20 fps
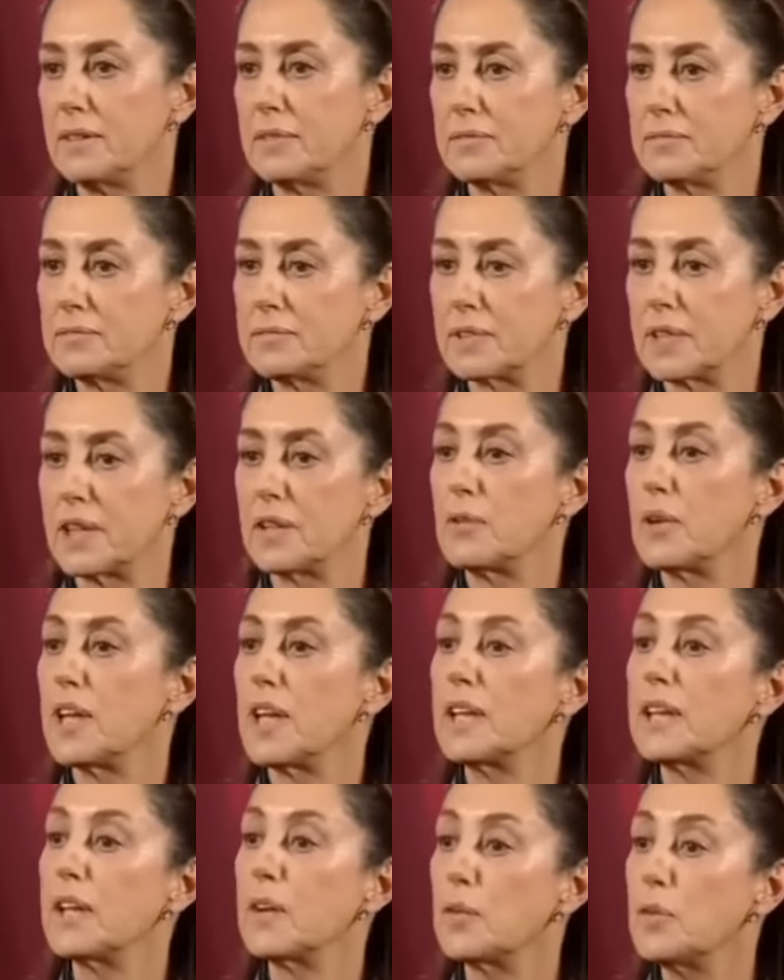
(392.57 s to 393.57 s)
em, que no
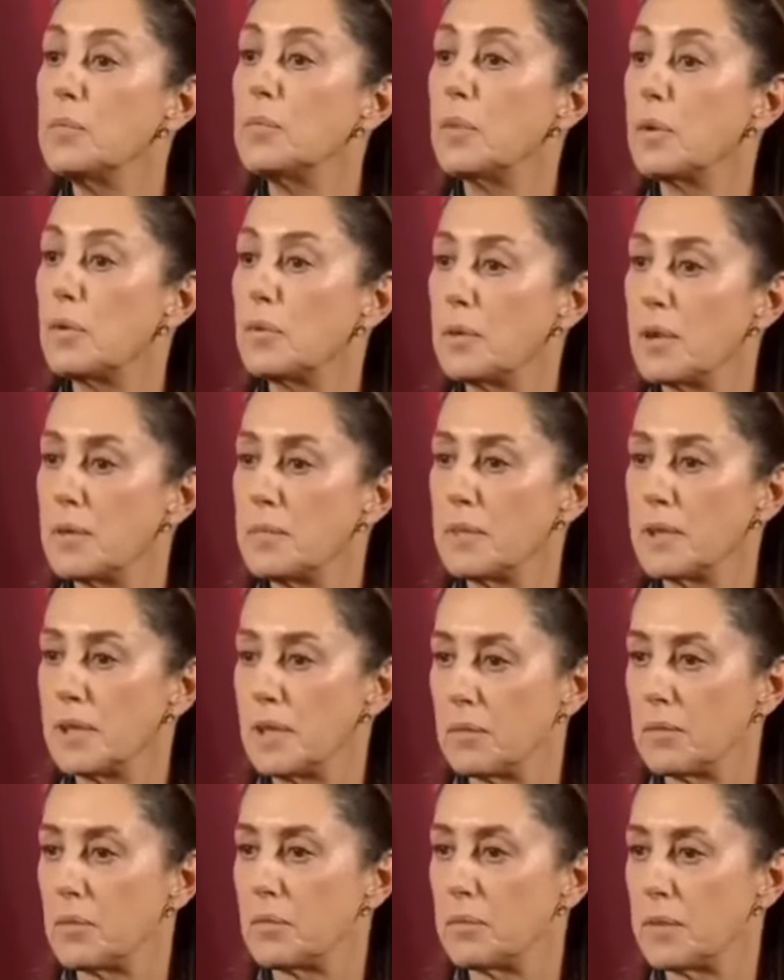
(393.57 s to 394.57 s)
haya ningún problema
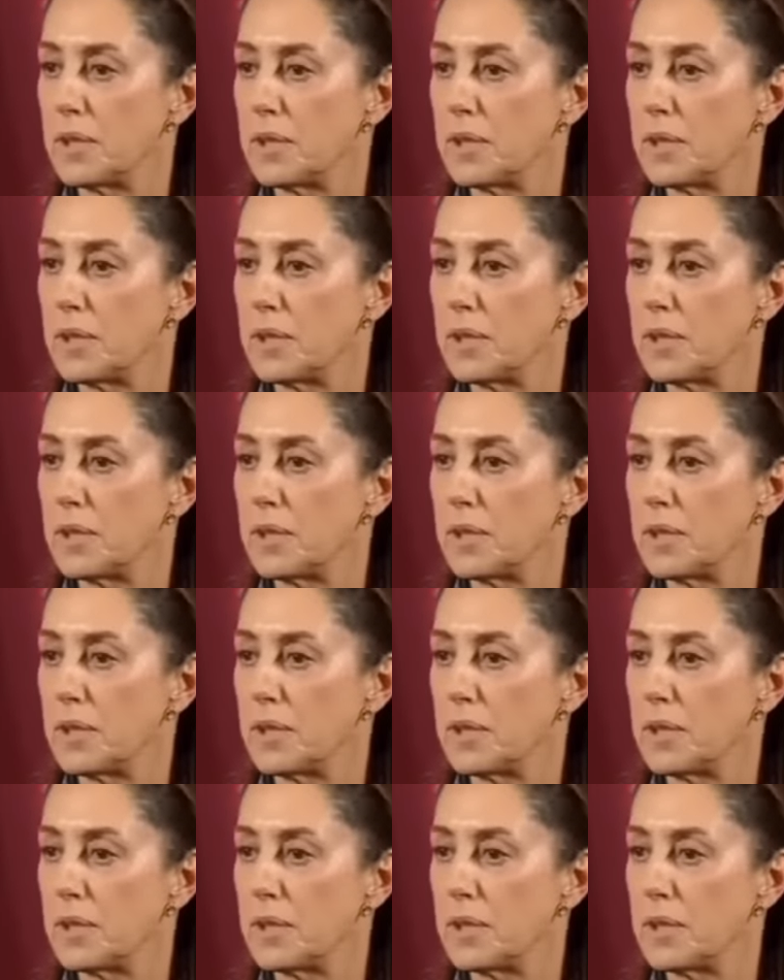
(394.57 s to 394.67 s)
en el